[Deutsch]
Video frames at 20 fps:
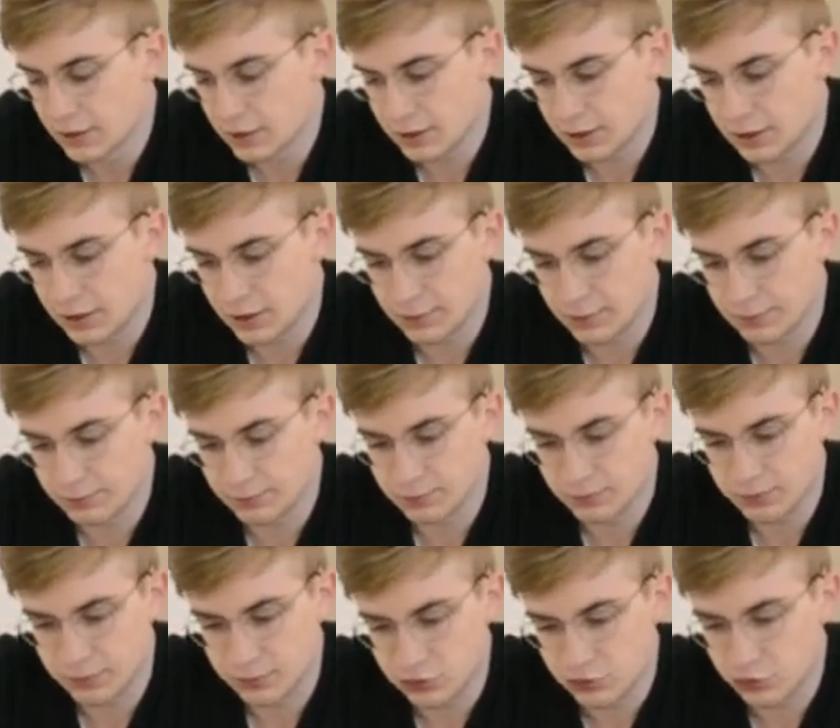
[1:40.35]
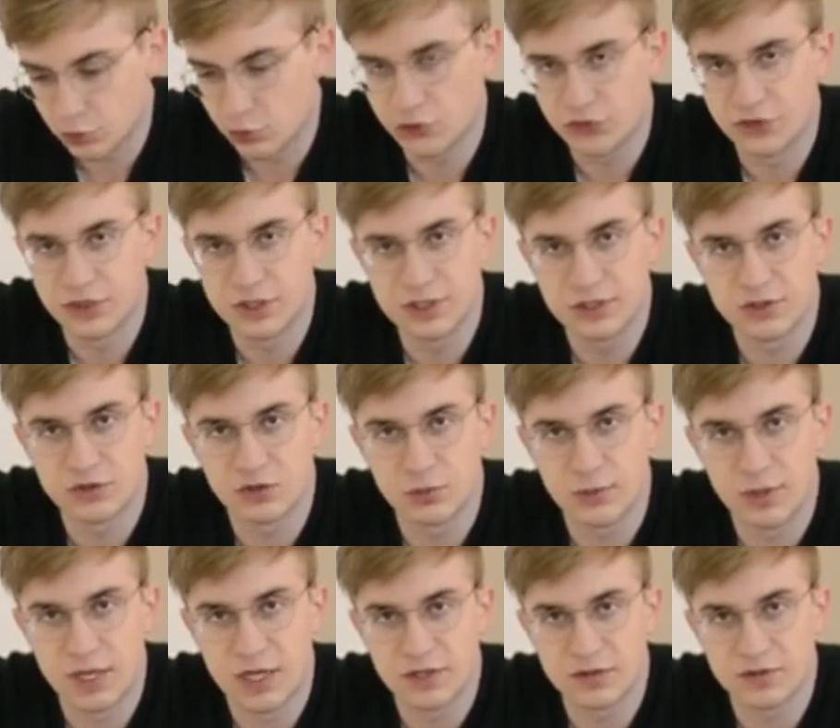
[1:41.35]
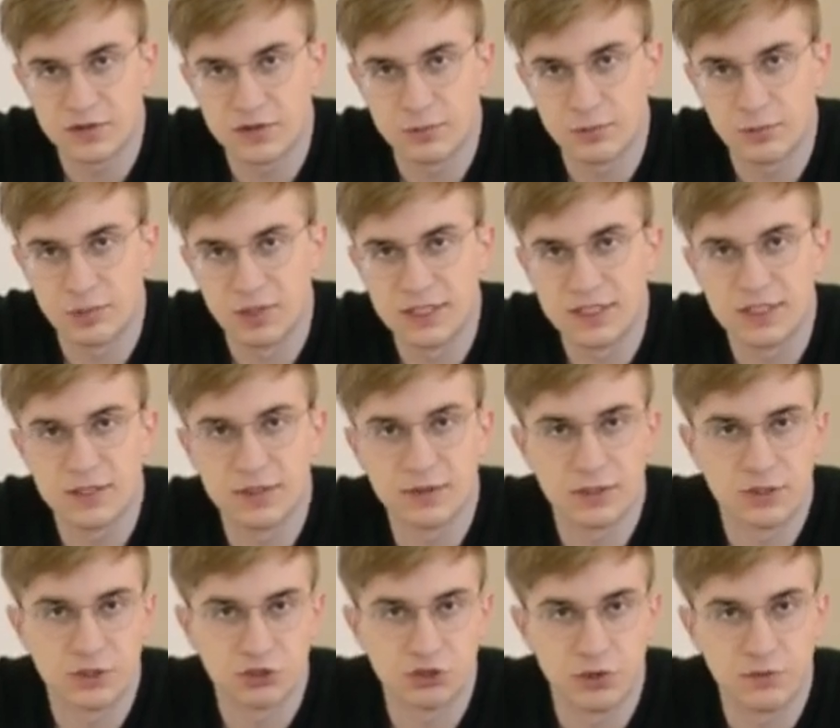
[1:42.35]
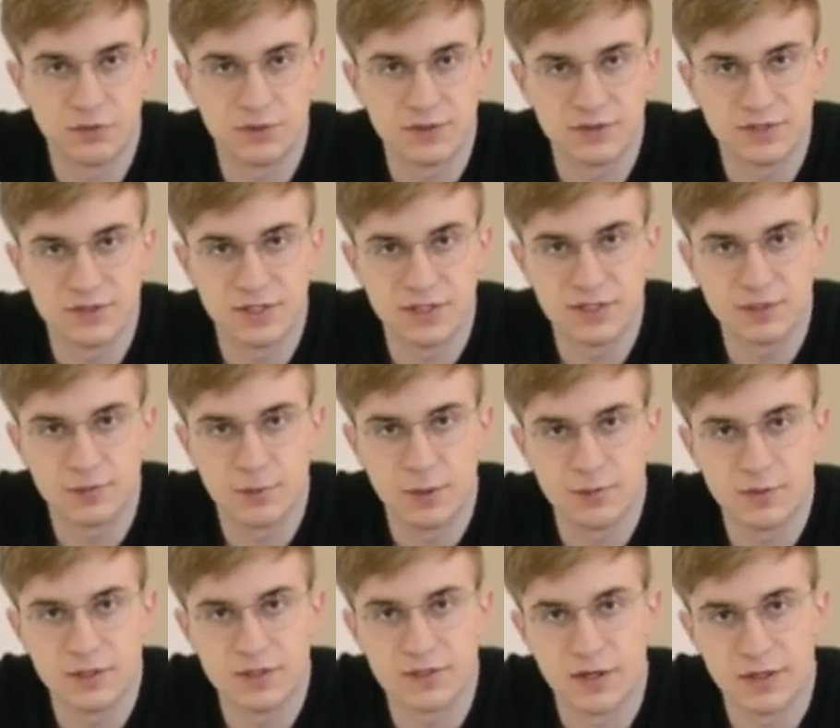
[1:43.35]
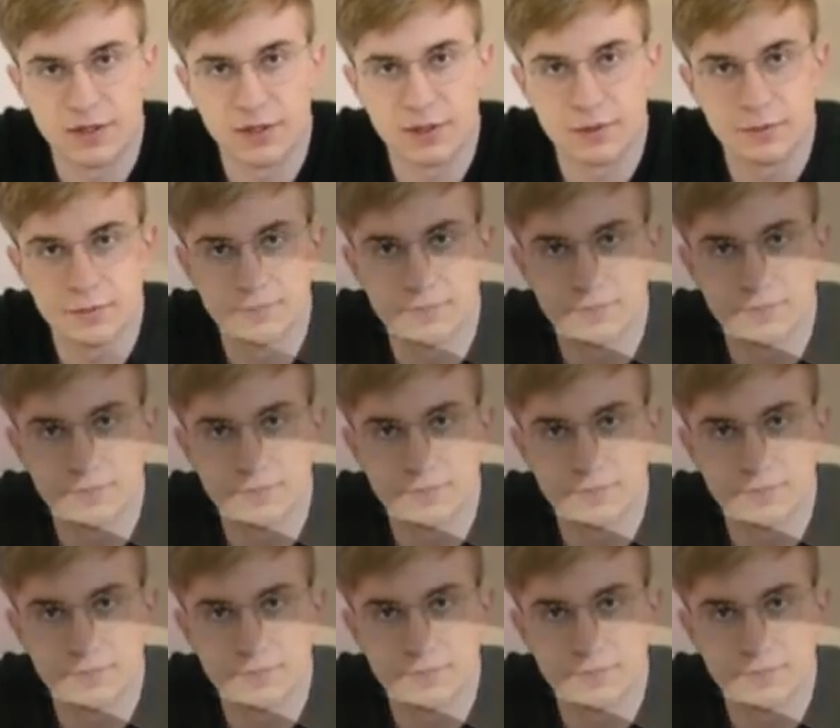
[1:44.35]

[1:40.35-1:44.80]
Ähm, so viel zum ersten Blick. Jetzt schauen wir uns das jetzt mal im Detail an.